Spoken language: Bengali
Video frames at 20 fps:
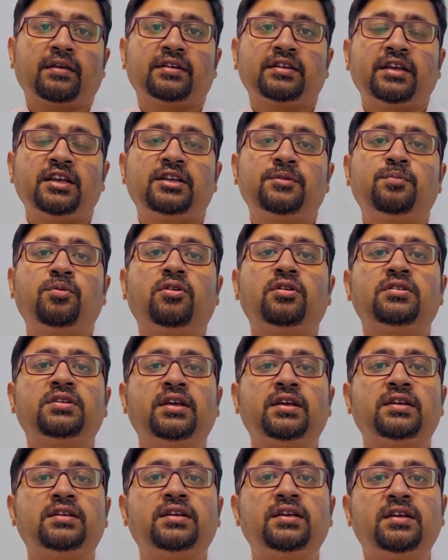শেষ
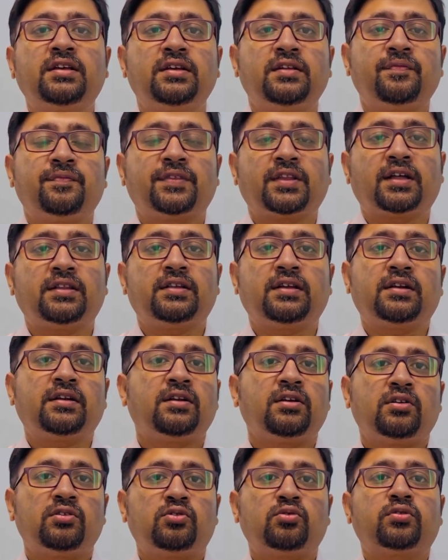পর্যায়ে এসে তাদের
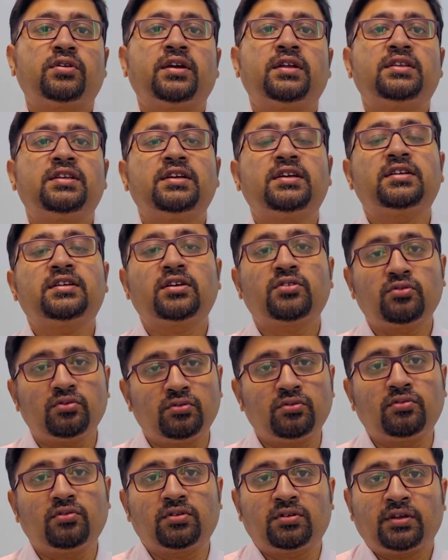চোখের চিকিৎসা
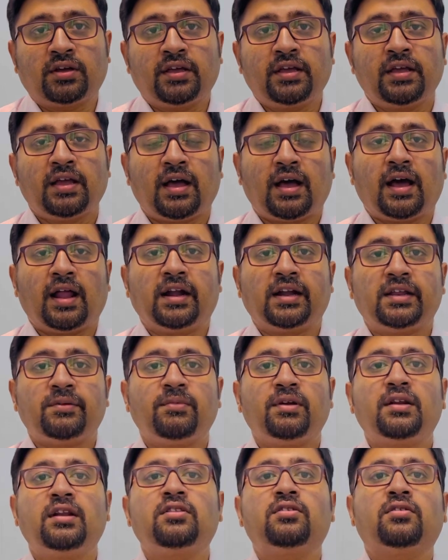শুরু করতে হয়
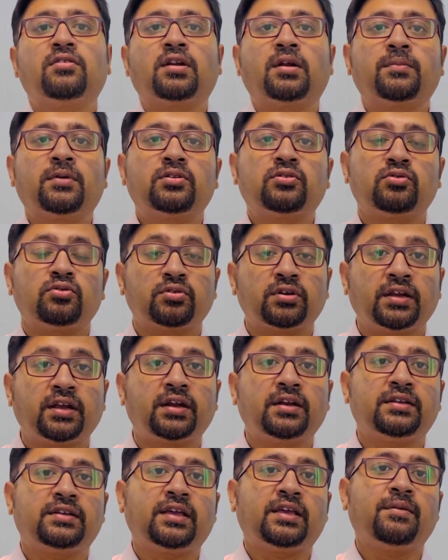আলটিমেটলি তখন আমরা
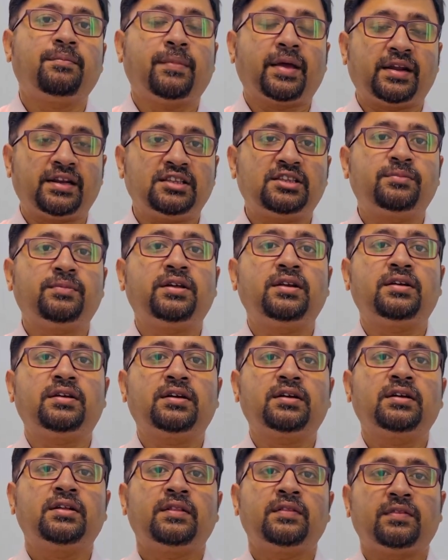চোখের যে
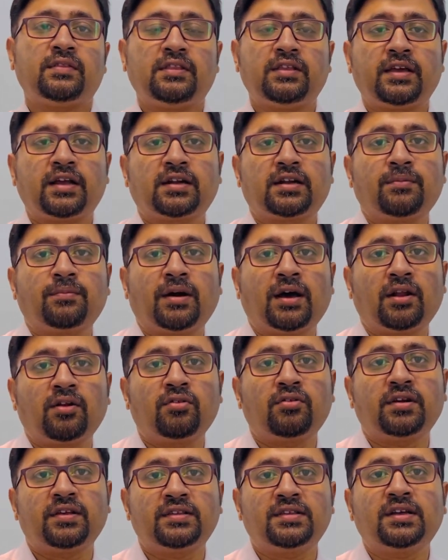ম্যানেজমেন্টটা দিয়ে একটা ভালো
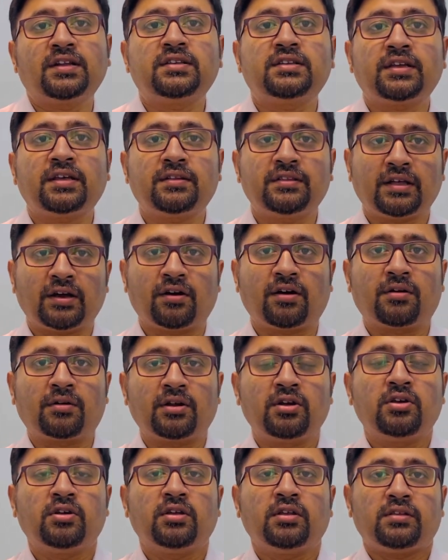রেজাল্ট যে দেওয়ার
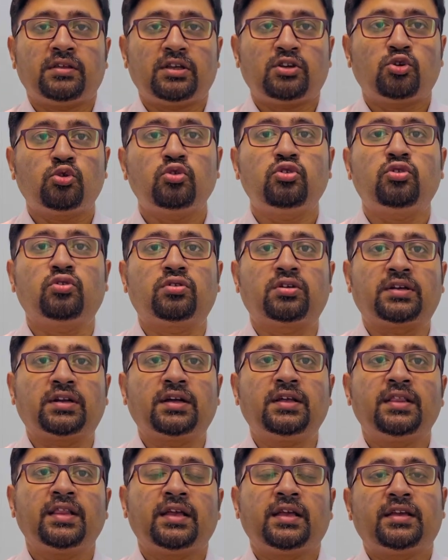যে সুযোগটা
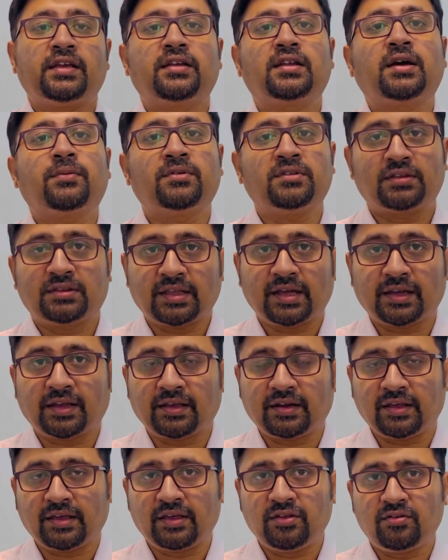সেটা আমাদের
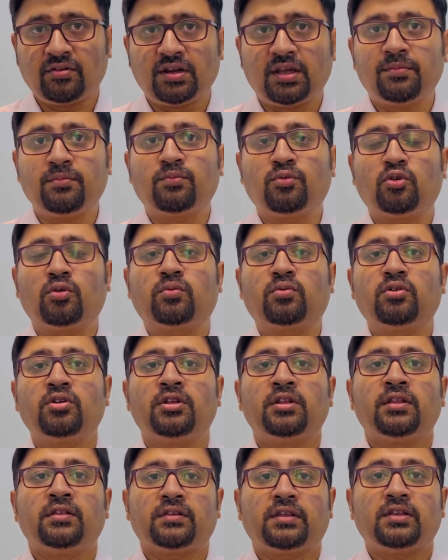থাকে না এই জন্য আমি বলবো
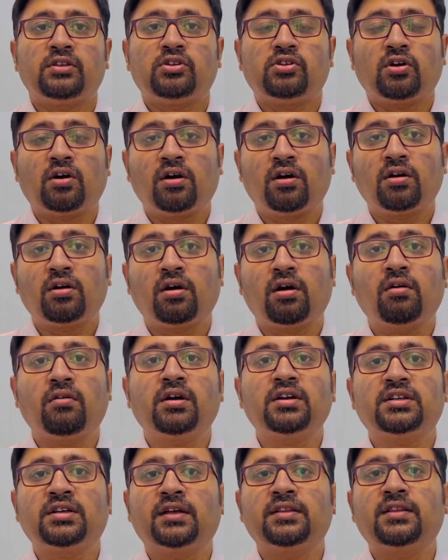যে জ্বর
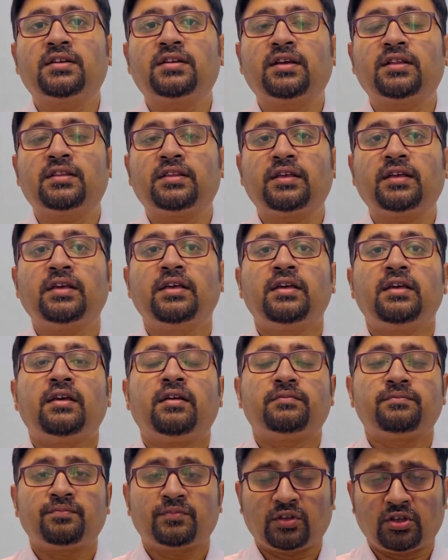হওয়ার সাথে সাথে
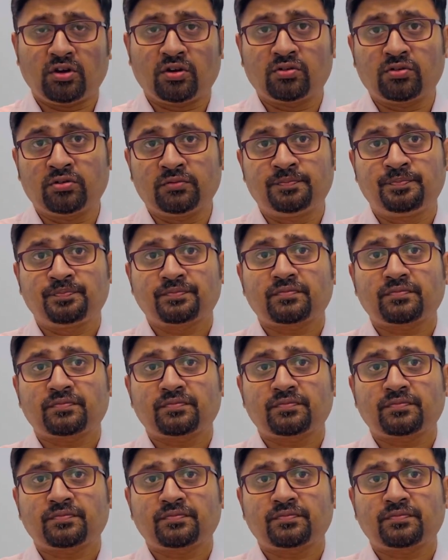যখন